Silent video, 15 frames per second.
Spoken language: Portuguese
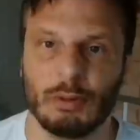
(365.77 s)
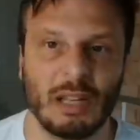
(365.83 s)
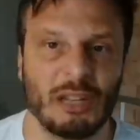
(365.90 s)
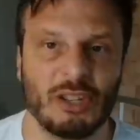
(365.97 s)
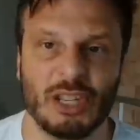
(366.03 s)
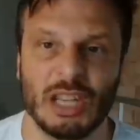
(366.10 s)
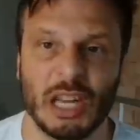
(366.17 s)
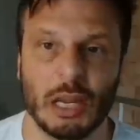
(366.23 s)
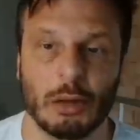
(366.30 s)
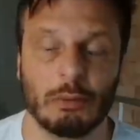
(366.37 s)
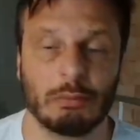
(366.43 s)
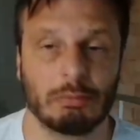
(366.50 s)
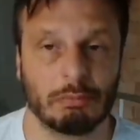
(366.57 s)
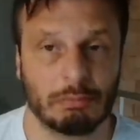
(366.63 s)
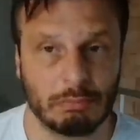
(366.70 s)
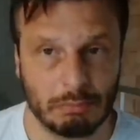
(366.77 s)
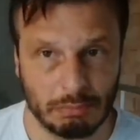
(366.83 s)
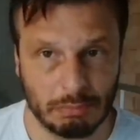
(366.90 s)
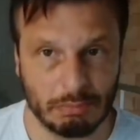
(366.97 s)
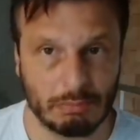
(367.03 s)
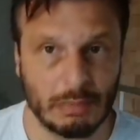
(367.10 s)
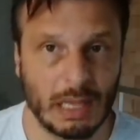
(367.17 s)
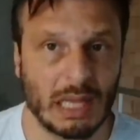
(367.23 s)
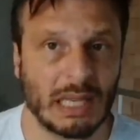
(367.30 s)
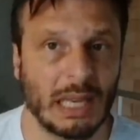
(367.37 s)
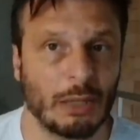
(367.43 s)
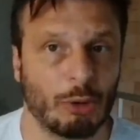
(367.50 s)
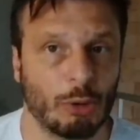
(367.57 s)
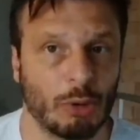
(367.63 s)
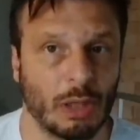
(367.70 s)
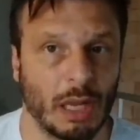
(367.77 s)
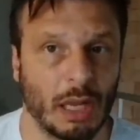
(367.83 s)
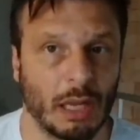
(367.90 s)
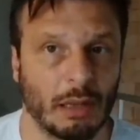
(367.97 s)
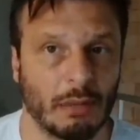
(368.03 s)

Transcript: dinheiro a quem te odeia.